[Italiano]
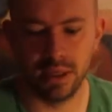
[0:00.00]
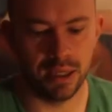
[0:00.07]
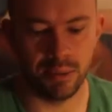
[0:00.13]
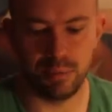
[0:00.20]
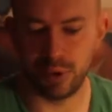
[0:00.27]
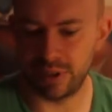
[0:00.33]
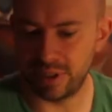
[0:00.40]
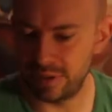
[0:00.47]

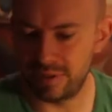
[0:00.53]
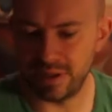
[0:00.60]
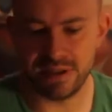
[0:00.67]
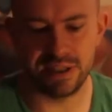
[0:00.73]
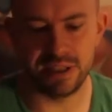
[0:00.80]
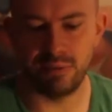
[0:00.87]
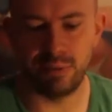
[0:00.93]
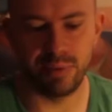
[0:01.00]

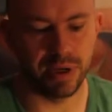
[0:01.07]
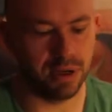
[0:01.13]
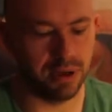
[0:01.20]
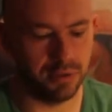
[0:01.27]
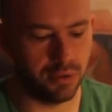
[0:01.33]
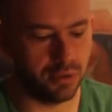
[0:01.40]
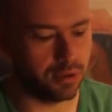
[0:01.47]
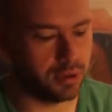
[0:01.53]
Importantissimo per il
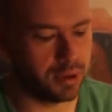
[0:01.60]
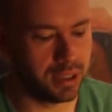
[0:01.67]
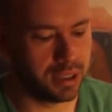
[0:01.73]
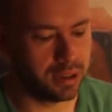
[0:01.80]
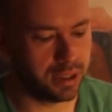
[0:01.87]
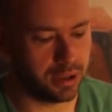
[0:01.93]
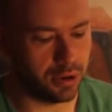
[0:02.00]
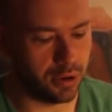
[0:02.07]
lavoro
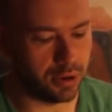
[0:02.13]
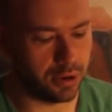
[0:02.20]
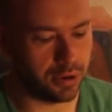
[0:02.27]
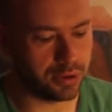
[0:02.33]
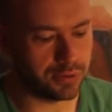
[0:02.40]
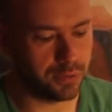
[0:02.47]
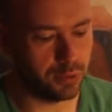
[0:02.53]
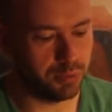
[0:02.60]
che ho, che
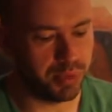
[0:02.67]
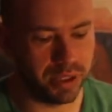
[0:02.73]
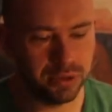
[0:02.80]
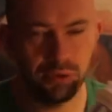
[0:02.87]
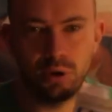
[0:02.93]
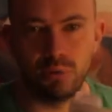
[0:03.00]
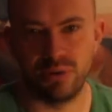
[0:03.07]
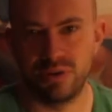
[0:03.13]
ho
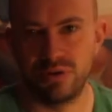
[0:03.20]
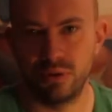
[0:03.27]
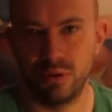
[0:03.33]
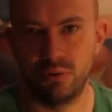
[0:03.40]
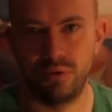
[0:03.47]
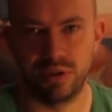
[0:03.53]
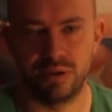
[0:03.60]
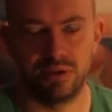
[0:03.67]
sviluppato è
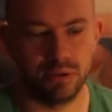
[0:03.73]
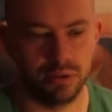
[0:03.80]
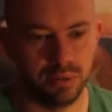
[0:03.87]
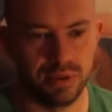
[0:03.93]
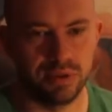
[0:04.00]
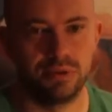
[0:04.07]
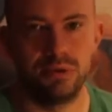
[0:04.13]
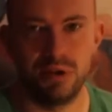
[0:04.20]
questo, questo,
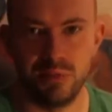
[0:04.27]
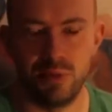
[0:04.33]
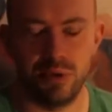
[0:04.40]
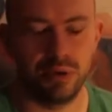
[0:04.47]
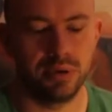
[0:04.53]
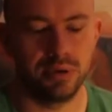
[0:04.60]
questo libro.